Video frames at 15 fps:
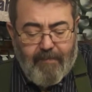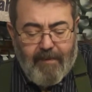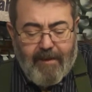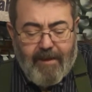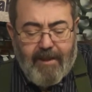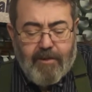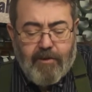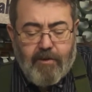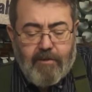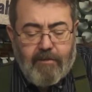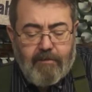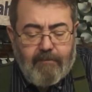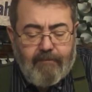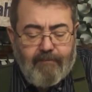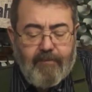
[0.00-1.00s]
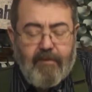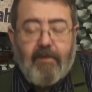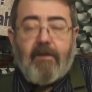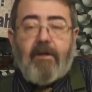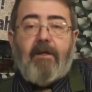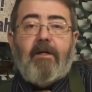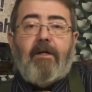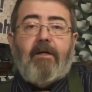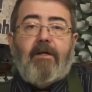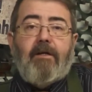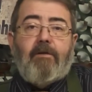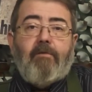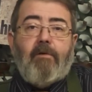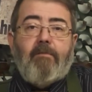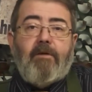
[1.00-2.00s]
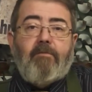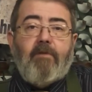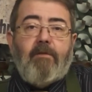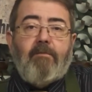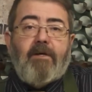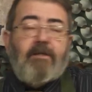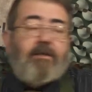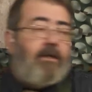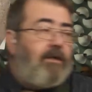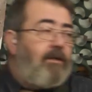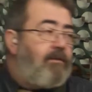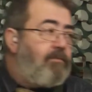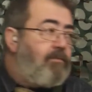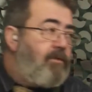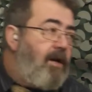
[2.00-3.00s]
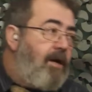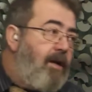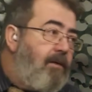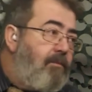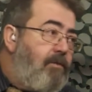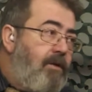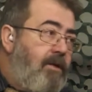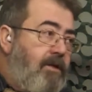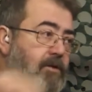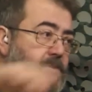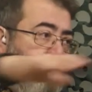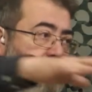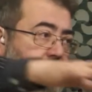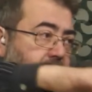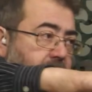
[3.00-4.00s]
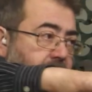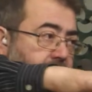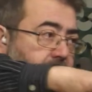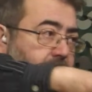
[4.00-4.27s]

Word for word: que son eh, Juan Manuel Martínez Morala, buenas noches.